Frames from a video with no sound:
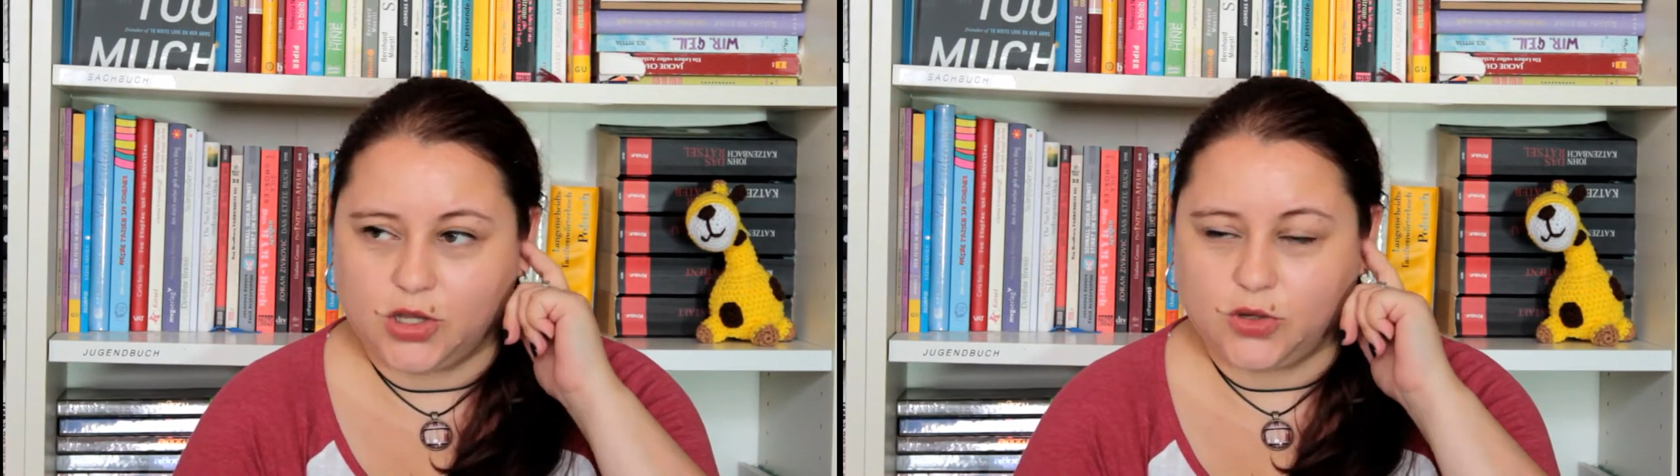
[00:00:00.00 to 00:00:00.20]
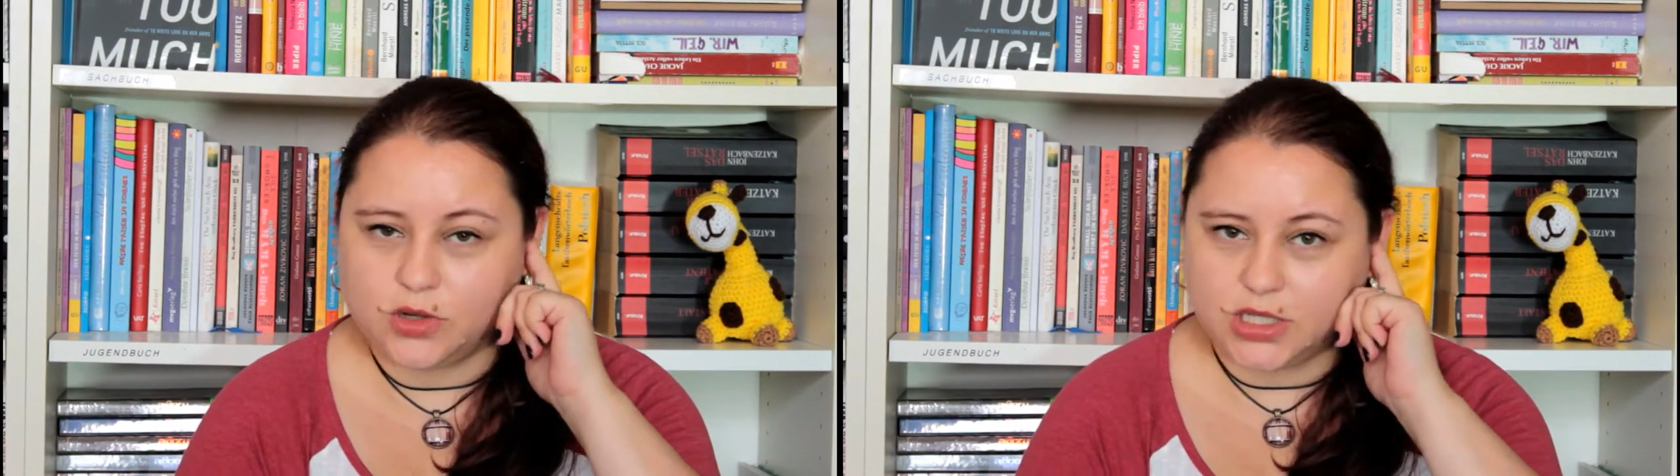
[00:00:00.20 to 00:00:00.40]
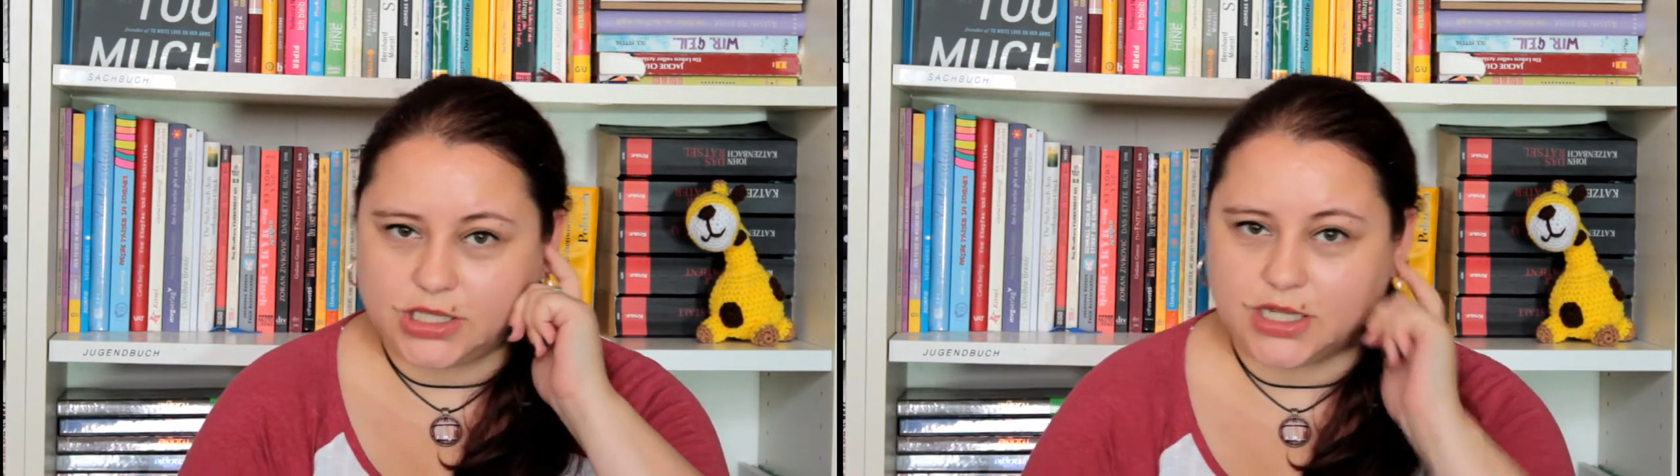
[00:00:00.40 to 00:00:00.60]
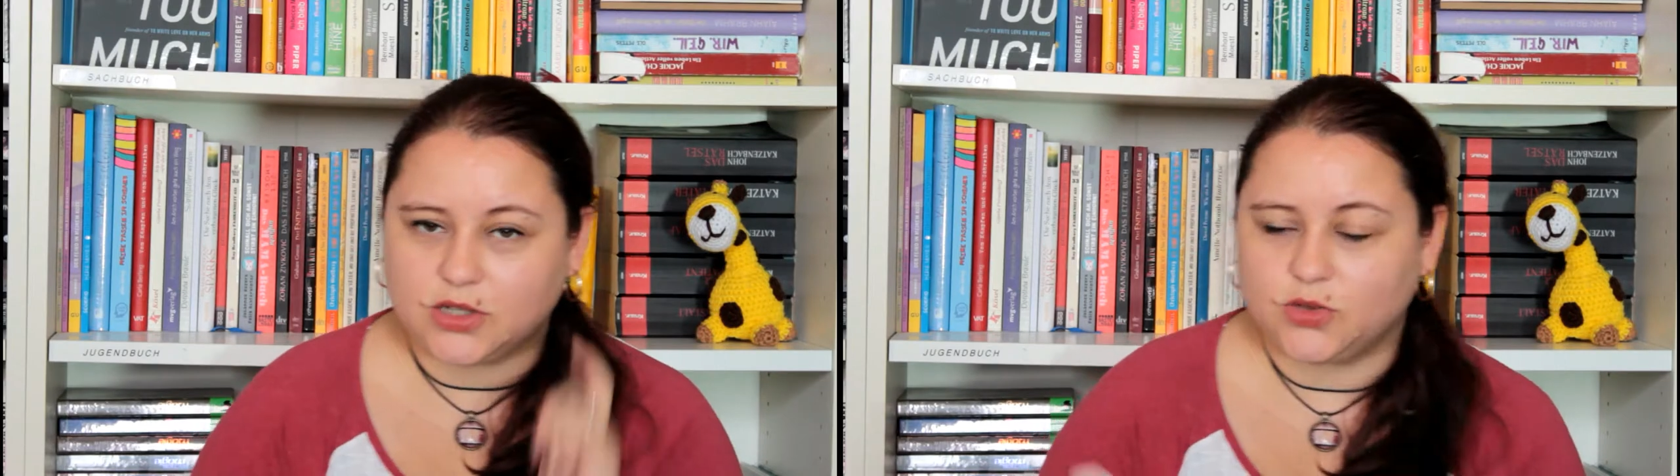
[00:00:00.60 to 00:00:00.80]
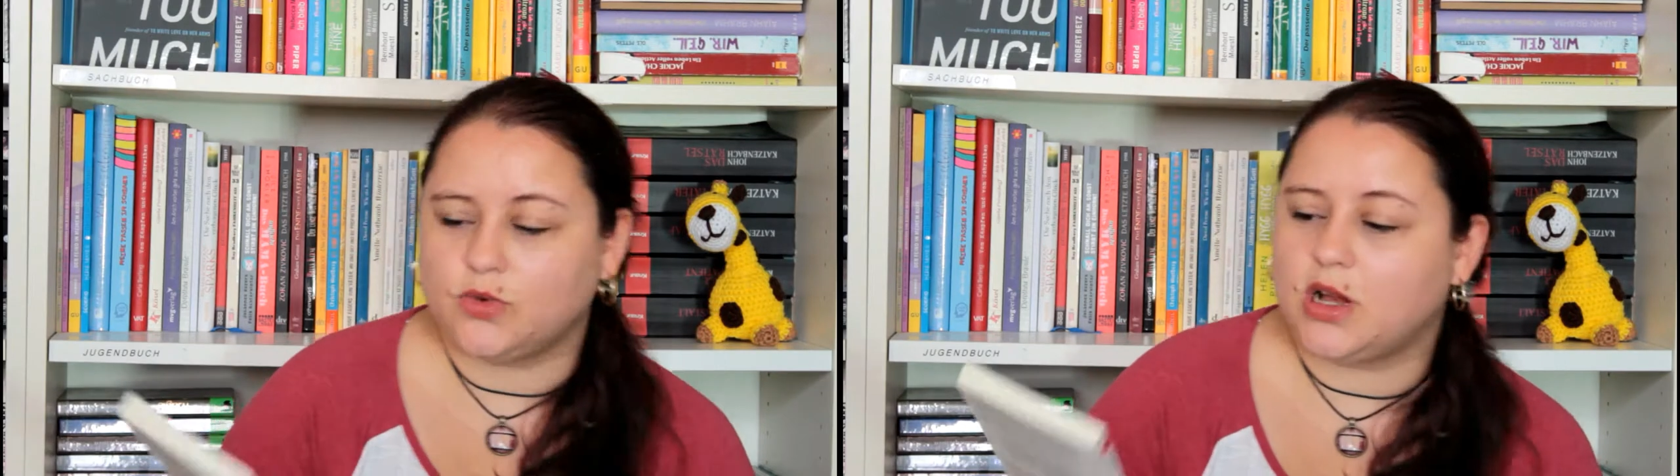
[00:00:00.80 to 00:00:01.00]

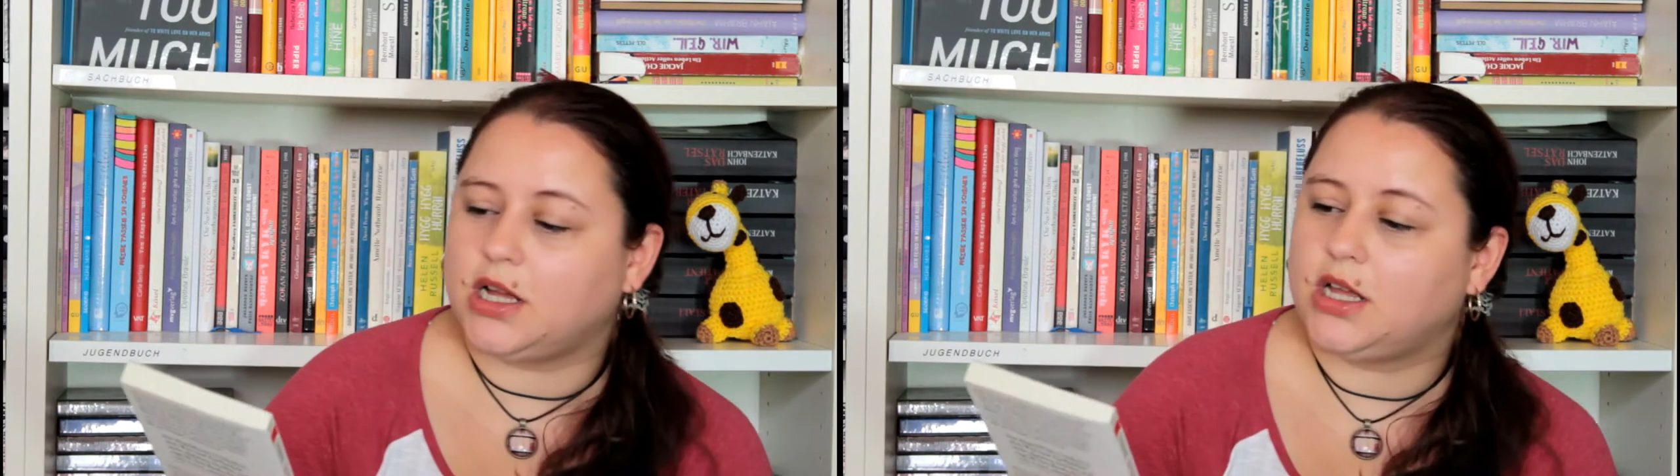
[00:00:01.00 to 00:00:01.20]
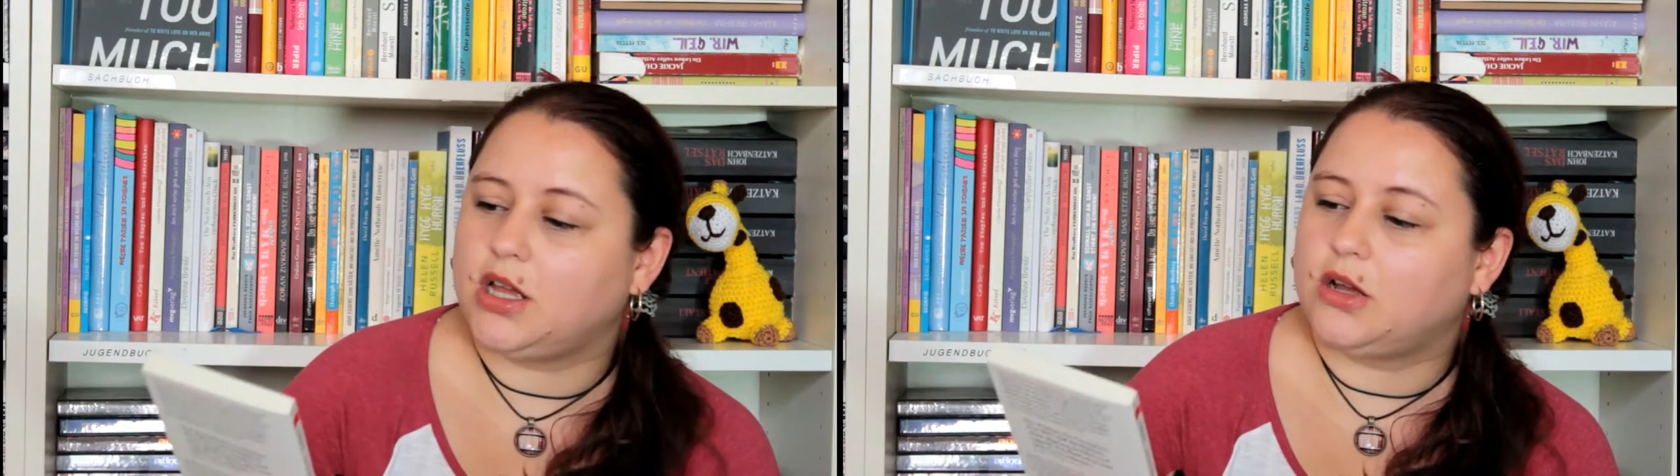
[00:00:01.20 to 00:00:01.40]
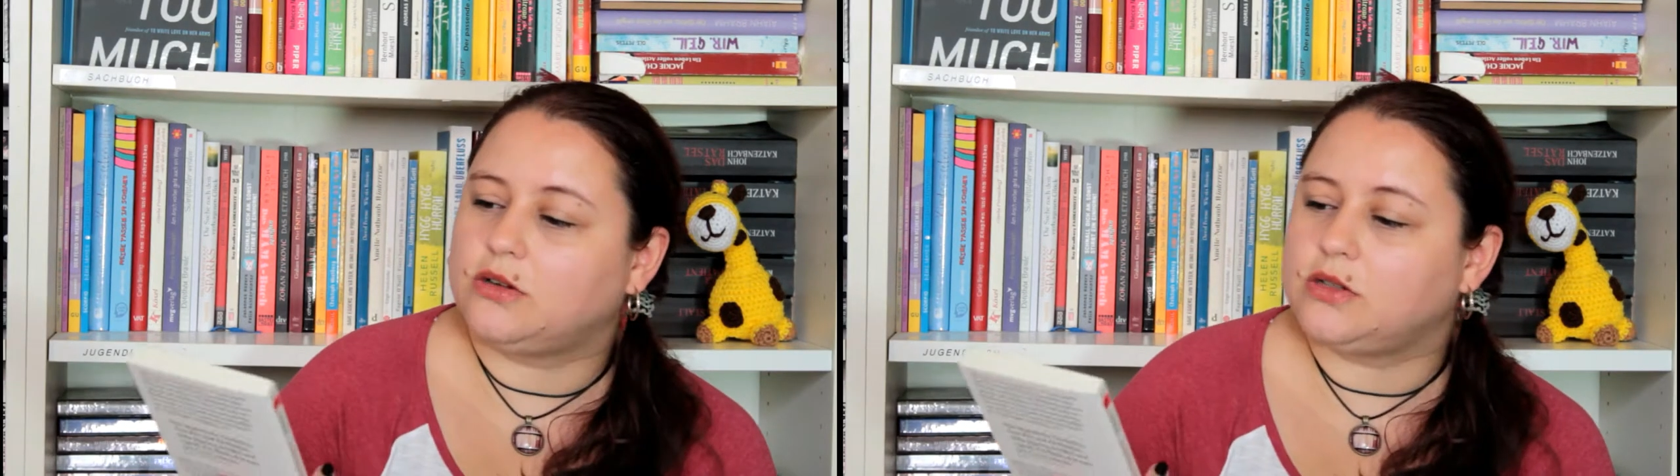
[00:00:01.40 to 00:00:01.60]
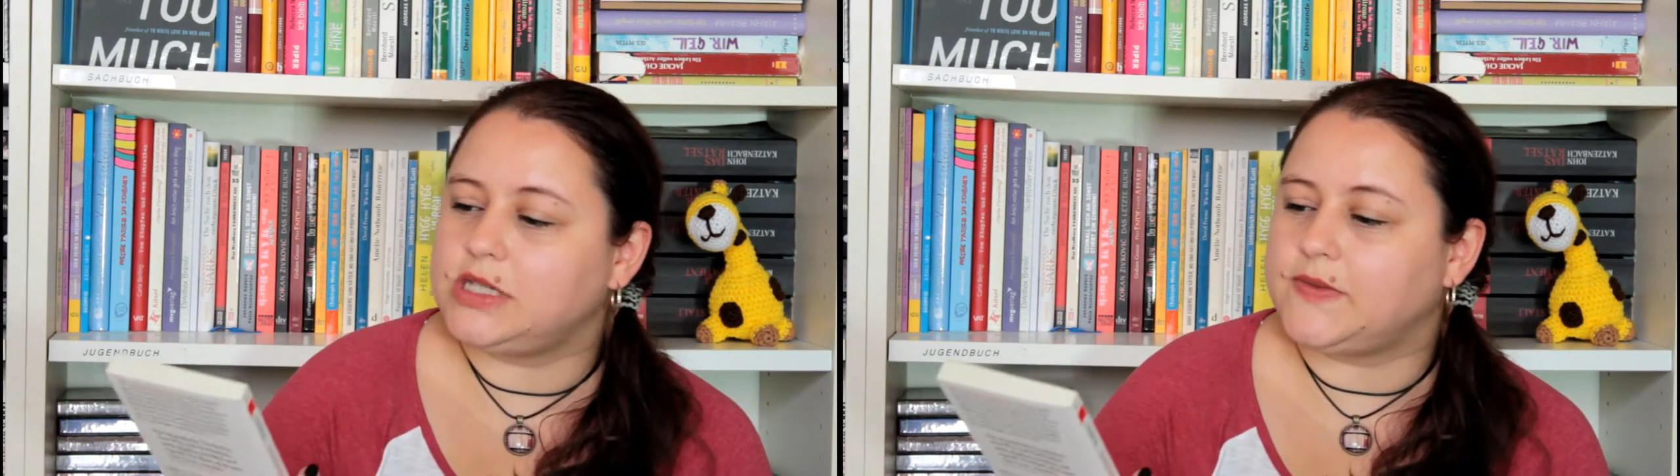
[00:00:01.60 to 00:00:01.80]
Jugendliteratur und